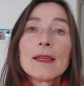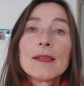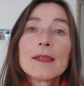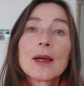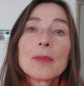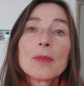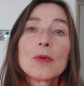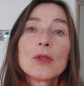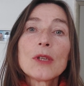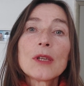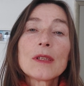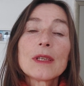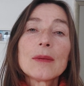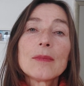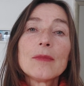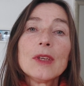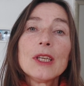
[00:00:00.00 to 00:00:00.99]
Ich habe unter
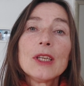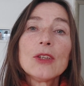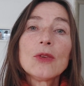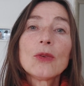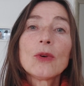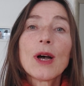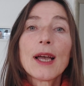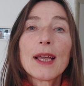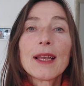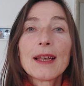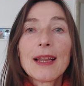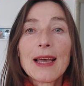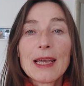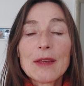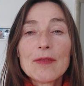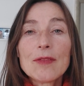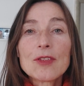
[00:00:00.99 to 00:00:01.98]
dem Video ein
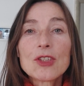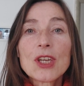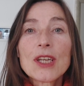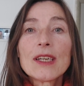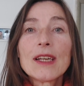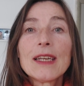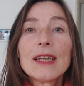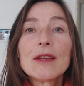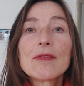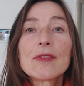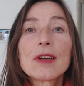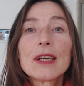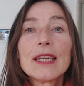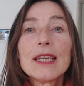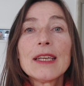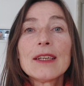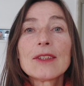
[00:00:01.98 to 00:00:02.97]
Live-Channeling
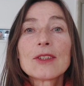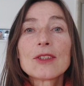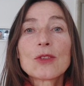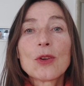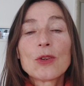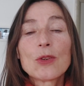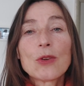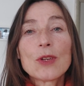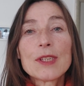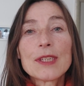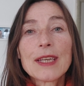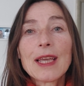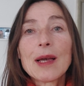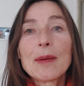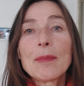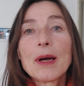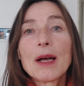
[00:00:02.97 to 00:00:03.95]
verlinkt. Das könnt ihr euch
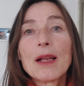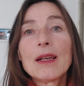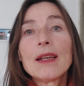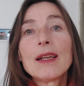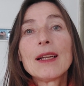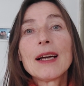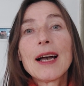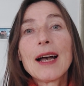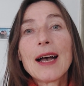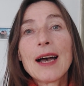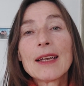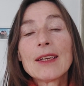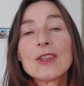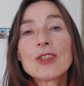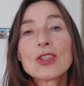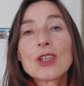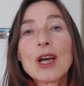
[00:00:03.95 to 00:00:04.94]
gerne mal
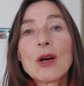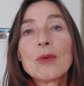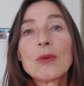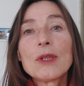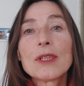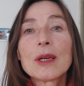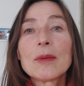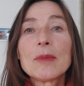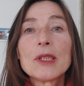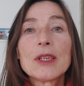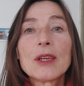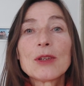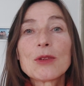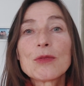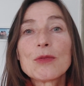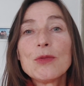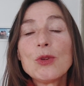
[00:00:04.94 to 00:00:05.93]
anschauen, damit ihr
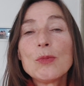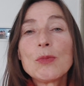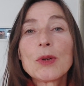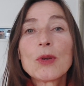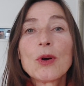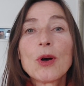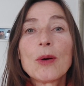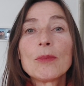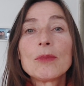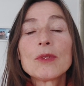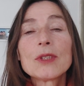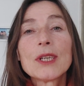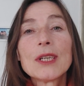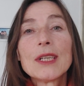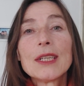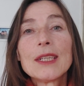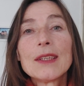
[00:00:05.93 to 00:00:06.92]
ein Gefühl bekommt,
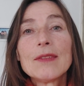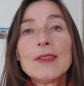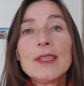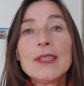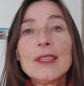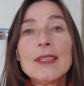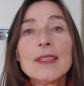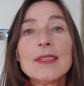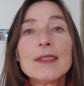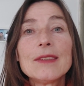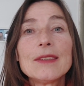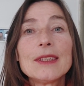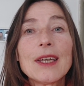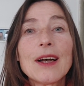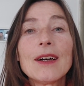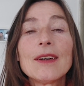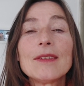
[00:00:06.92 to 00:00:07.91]
wie,
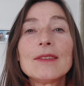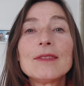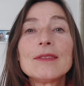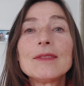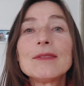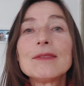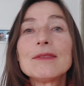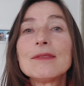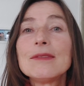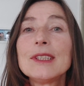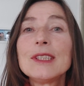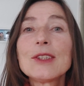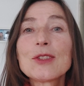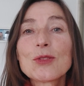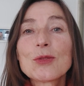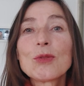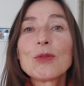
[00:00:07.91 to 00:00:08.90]
ja, wie
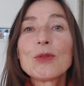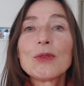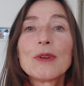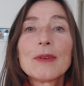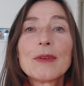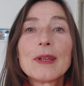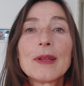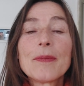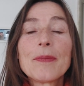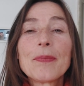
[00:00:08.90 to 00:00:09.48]
das so